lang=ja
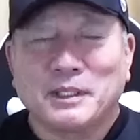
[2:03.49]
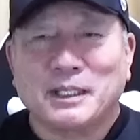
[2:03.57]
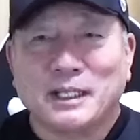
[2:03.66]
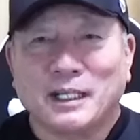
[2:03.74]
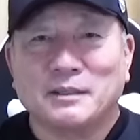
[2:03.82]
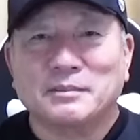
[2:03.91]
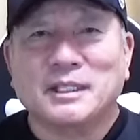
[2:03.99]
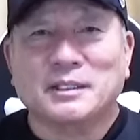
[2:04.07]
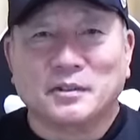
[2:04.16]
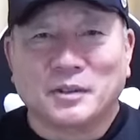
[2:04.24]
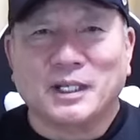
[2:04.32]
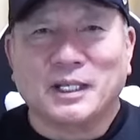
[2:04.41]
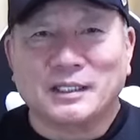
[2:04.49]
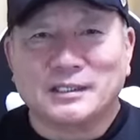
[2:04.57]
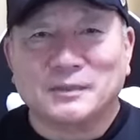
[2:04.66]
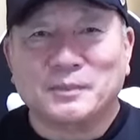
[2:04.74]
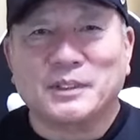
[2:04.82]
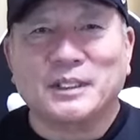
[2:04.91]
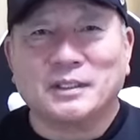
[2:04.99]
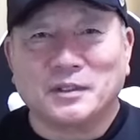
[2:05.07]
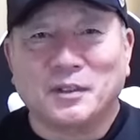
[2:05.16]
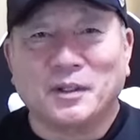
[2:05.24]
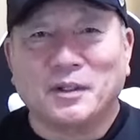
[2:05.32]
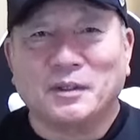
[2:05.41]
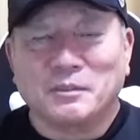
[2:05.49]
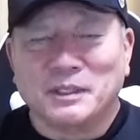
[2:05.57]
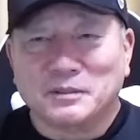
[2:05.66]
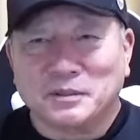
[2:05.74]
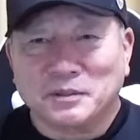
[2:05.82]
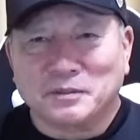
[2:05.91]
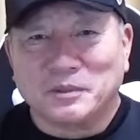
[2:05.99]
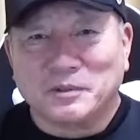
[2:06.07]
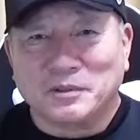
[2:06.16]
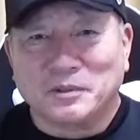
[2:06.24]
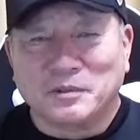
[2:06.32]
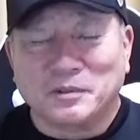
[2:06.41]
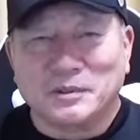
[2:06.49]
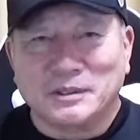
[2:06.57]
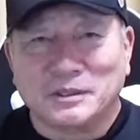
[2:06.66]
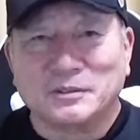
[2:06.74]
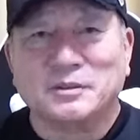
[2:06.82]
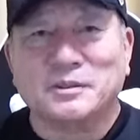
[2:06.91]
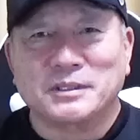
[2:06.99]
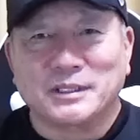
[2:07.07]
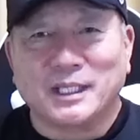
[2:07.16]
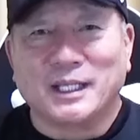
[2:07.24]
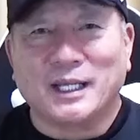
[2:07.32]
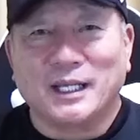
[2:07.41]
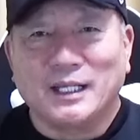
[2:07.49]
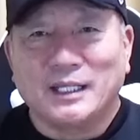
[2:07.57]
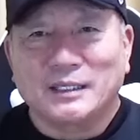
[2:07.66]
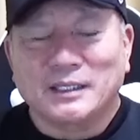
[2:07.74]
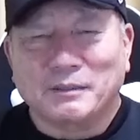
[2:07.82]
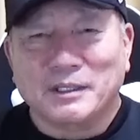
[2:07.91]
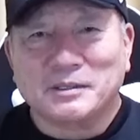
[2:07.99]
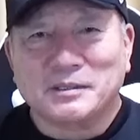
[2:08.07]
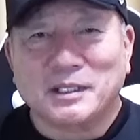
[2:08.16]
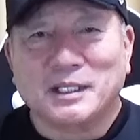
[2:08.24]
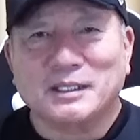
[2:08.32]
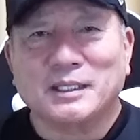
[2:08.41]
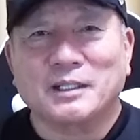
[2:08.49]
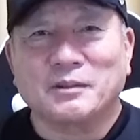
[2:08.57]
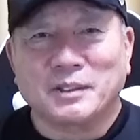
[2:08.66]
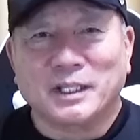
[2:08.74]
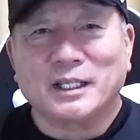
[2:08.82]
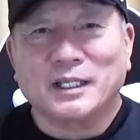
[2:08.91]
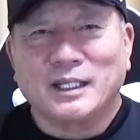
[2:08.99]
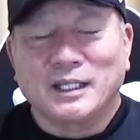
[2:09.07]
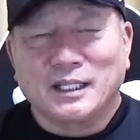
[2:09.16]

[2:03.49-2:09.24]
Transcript: まあ、カーブだとかスプリット、うん、まあ、そういうものをこう軸として、たまにスライダーをね、